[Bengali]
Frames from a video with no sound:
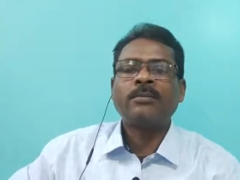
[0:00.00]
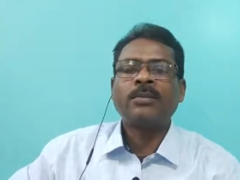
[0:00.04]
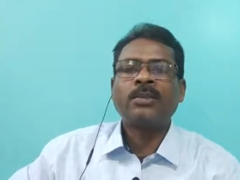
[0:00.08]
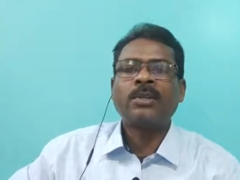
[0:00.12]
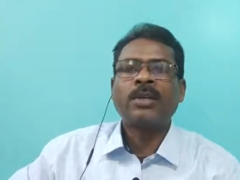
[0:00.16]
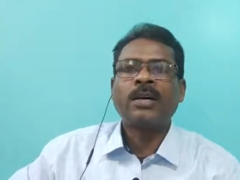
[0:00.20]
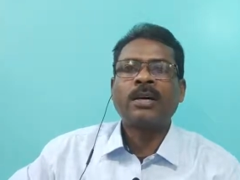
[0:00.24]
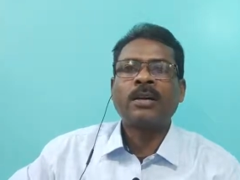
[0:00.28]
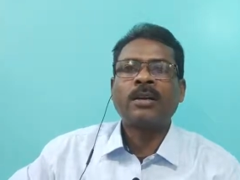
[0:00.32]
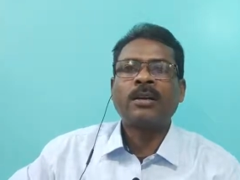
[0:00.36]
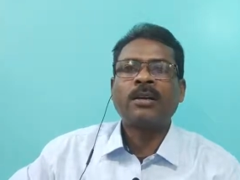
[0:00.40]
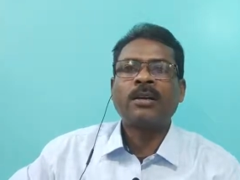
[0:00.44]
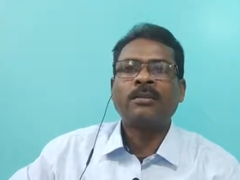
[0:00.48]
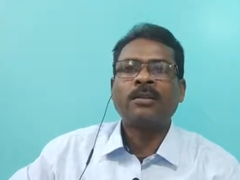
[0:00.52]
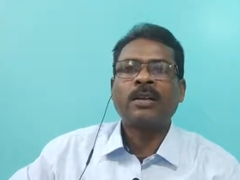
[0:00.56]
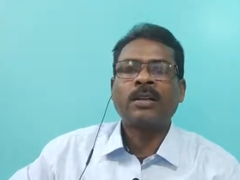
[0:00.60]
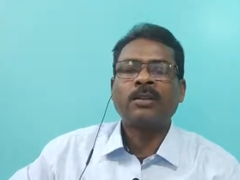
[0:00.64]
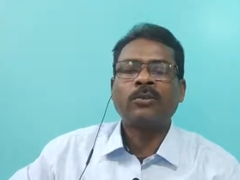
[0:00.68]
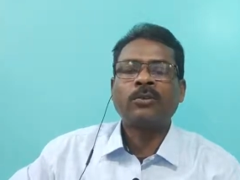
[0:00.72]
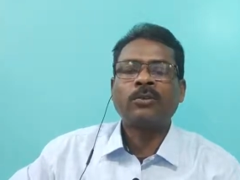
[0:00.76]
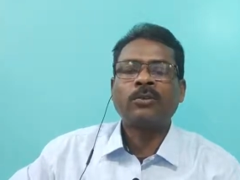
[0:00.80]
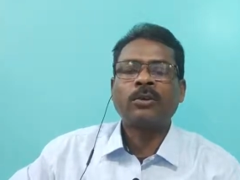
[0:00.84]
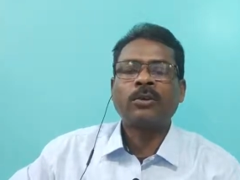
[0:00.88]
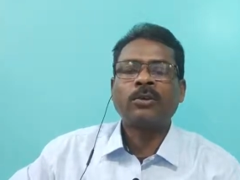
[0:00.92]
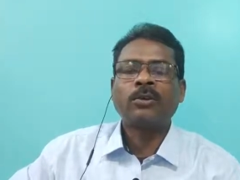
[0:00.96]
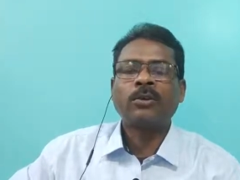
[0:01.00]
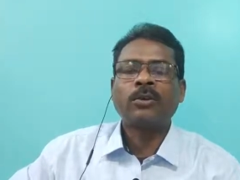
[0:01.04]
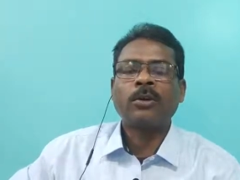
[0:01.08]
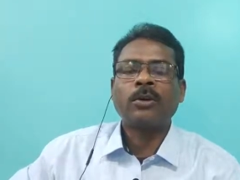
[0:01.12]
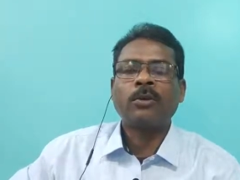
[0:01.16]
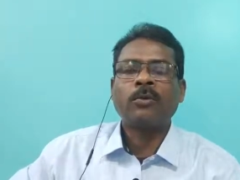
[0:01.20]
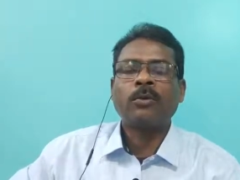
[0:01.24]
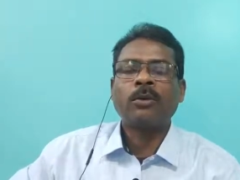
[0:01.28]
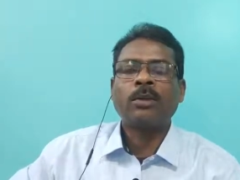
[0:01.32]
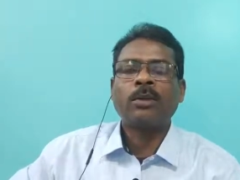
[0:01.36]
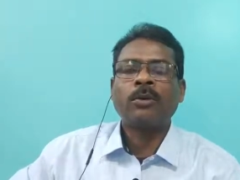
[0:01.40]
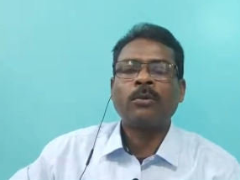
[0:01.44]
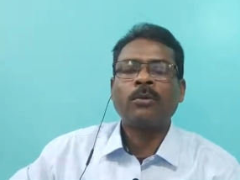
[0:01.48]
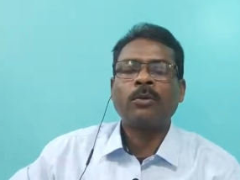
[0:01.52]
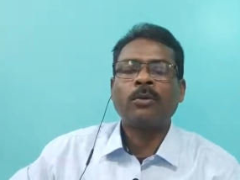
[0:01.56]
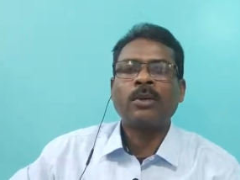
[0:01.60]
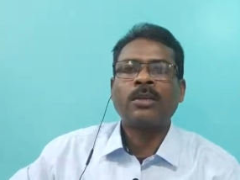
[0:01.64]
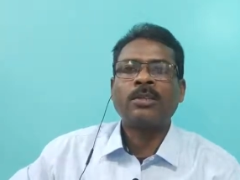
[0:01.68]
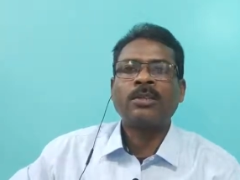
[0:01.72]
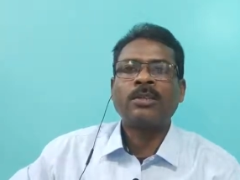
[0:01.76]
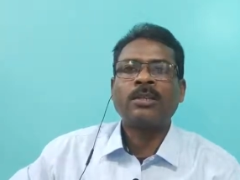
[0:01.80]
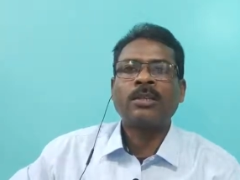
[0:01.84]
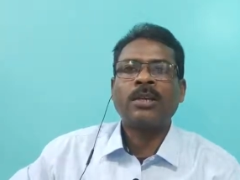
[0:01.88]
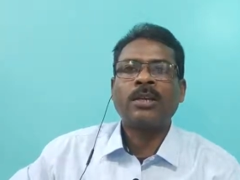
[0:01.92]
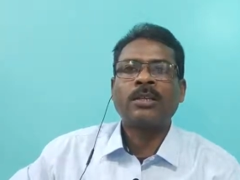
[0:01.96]
সেখানকার ছাত্রদের সঙ্গে কথা
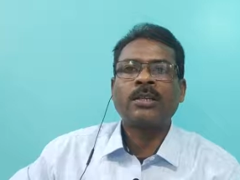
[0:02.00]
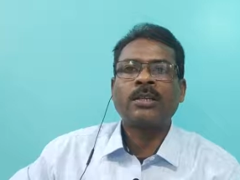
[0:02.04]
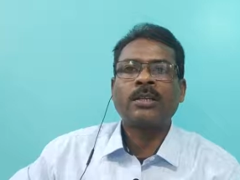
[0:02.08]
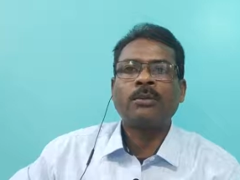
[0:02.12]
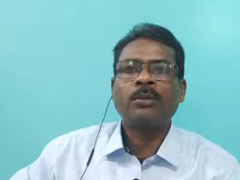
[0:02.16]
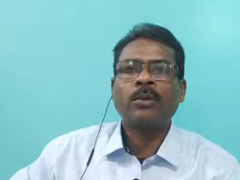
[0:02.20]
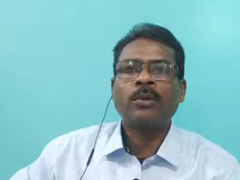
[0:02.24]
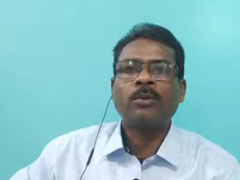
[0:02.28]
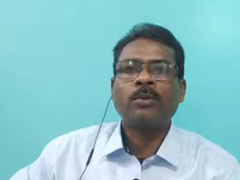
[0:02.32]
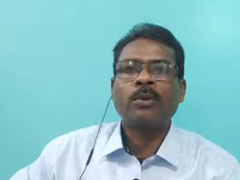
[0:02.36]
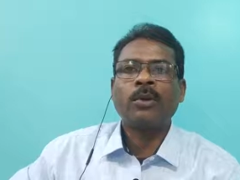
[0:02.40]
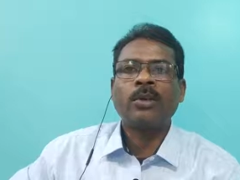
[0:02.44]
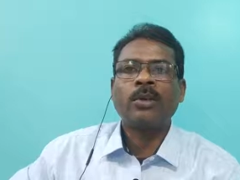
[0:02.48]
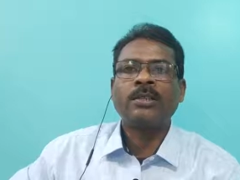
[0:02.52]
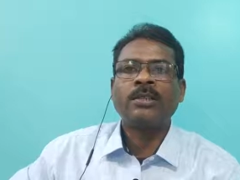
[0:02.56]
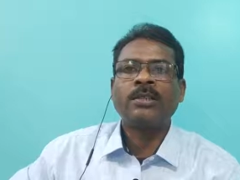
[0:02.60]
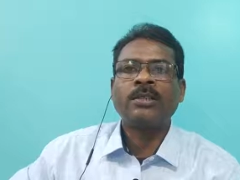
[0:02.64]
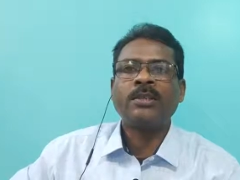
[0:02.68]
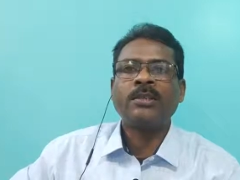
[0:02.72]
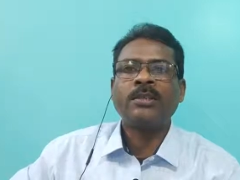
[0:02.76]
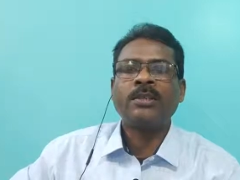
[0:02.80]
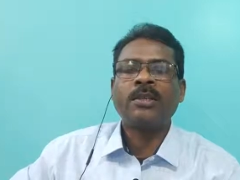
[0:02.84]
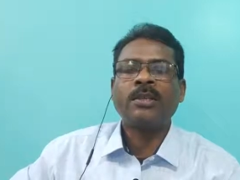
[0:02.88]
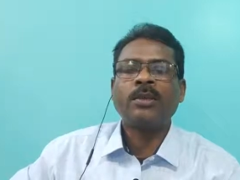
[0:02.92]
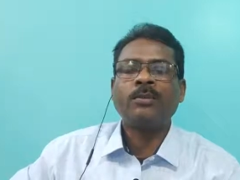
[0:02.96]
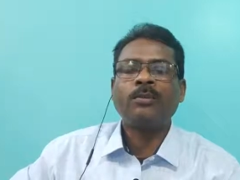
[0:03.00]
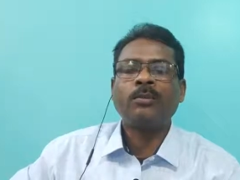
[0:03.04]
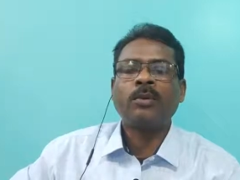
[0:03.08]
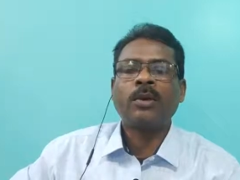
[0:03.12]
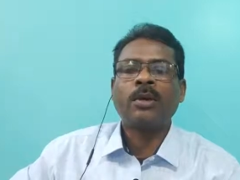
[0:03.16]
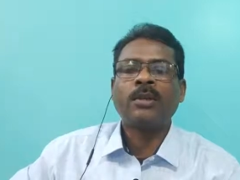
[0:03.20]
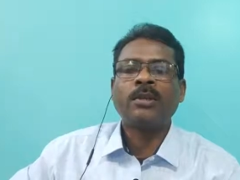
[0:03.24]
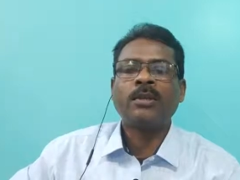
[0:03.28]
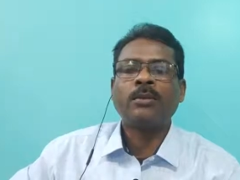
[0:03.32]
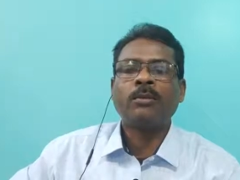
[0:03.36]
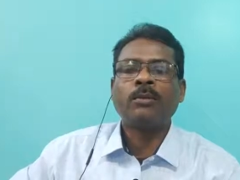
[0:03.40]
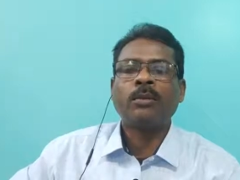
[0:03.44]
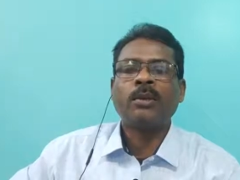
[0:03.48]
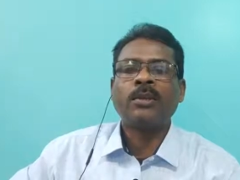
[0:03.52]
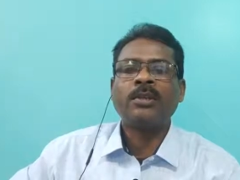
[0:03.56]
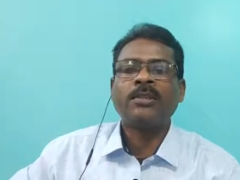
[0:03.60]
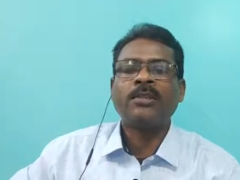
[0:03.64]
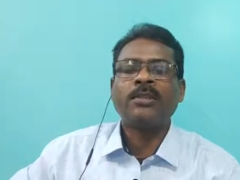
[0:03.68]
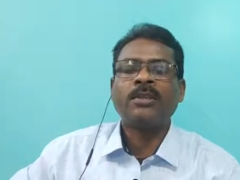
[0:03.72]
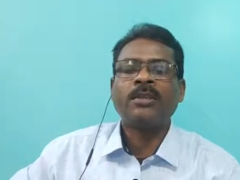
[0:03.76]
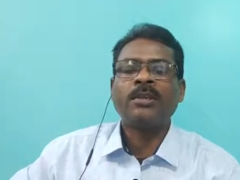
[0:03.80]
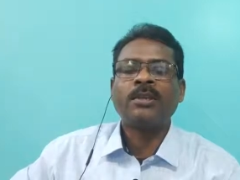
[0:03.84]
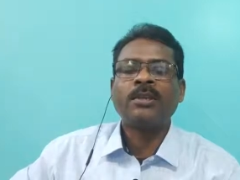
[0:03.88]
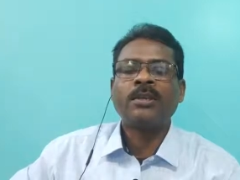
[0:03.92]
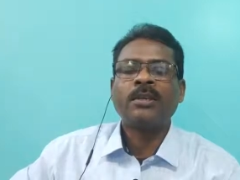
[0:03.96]
বলেছি আসামে বলেছি ত্রিপুরাতে
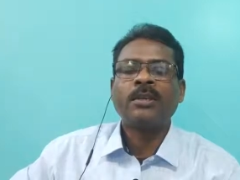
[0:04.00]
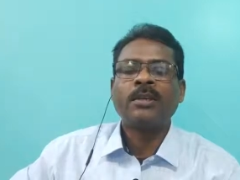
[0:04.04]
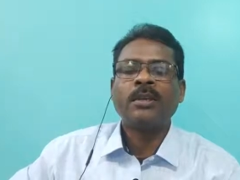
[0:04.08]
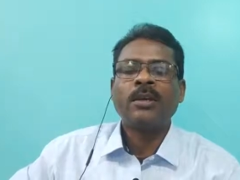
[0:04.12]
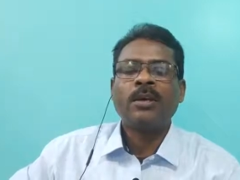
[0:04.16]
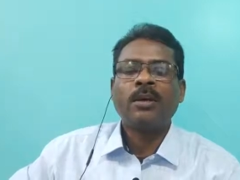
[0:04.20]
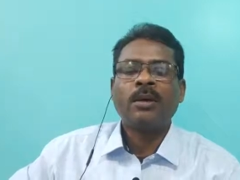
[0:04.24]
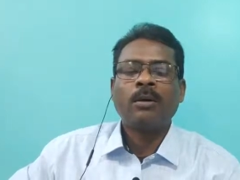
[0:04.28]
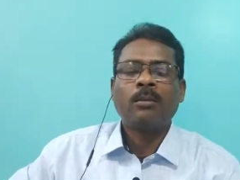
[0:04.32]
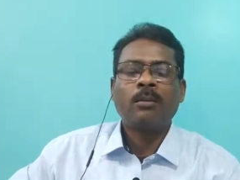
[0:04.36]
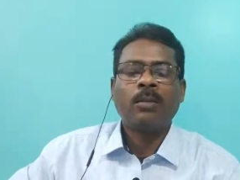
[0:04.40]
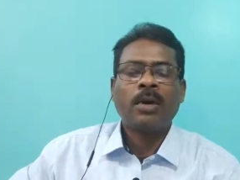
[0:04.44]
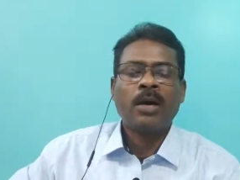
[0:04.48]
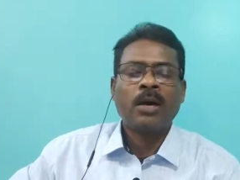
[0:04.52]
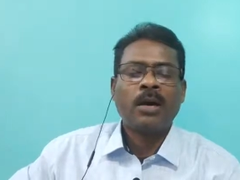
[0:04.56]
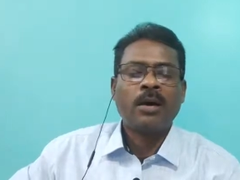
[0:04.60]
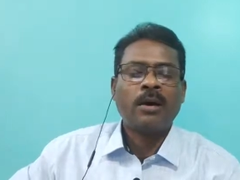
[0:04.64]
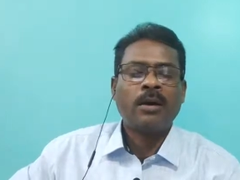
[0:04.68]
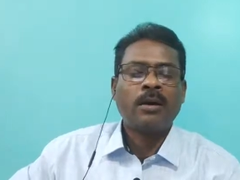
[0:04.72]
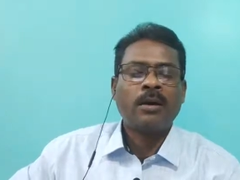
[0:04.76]
বলেছি বা